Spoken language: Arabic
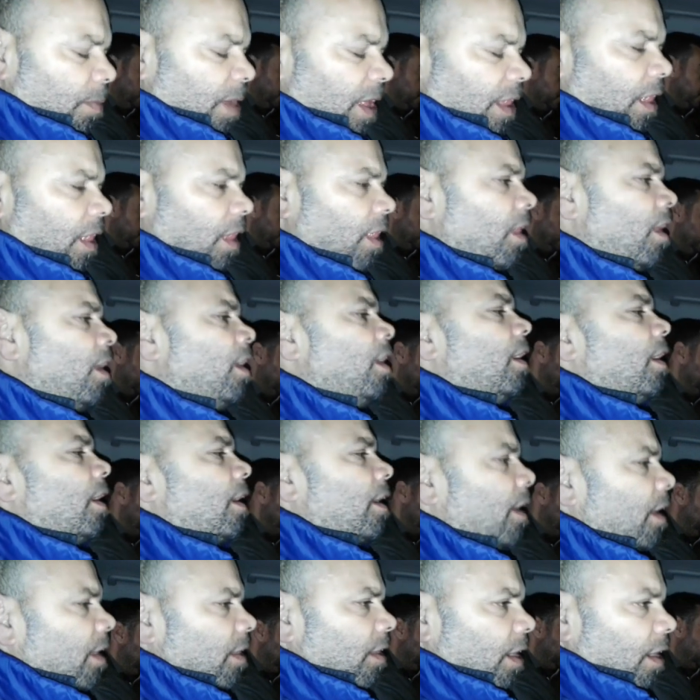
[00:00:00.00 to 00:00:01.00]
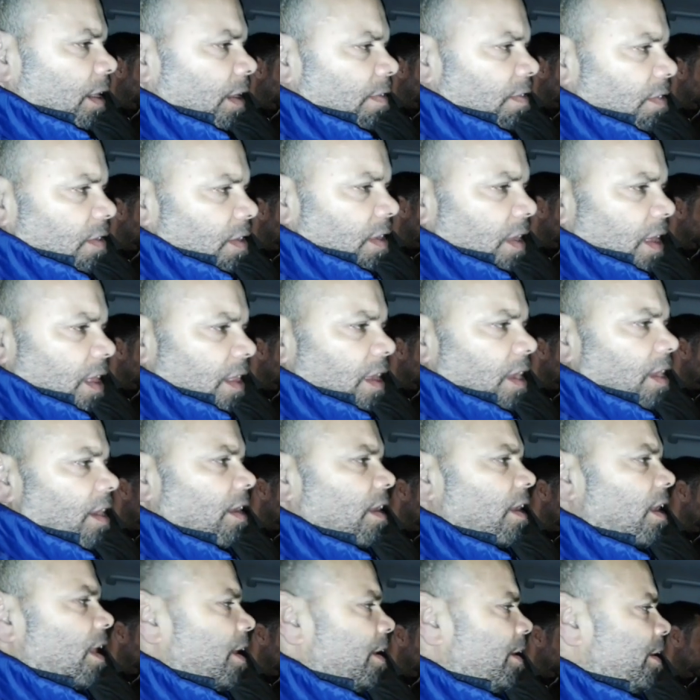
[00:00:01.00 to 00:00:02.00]
باطل راه هذا الرصيد
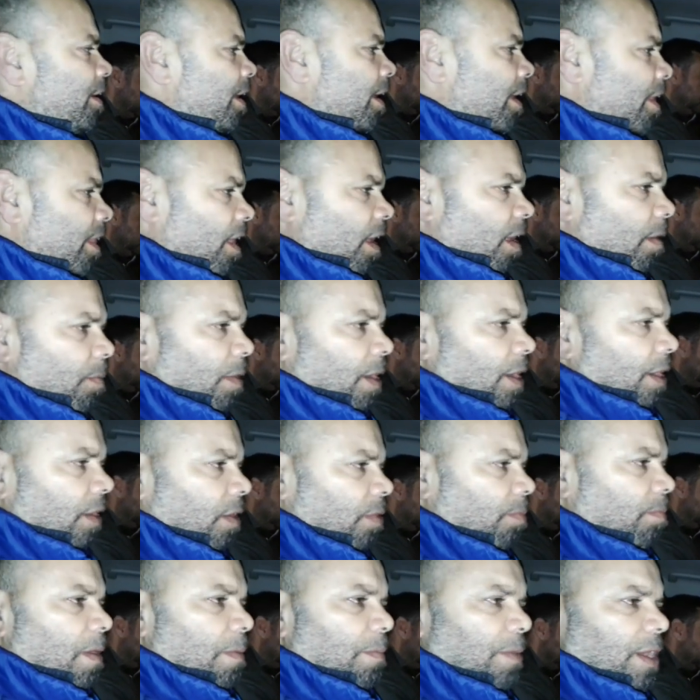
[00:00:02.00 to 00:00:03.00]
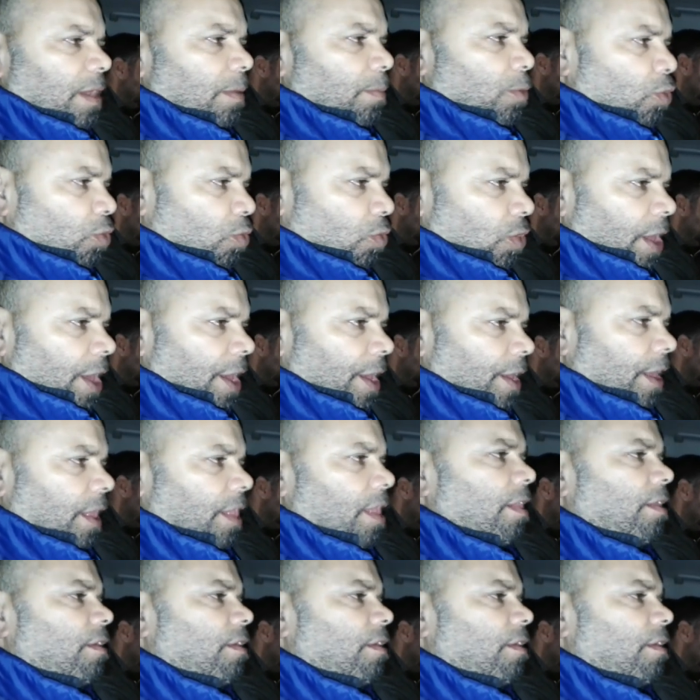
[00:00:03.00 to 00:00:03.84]
كذلك لان هذاك مريض ما بين الموت والحياه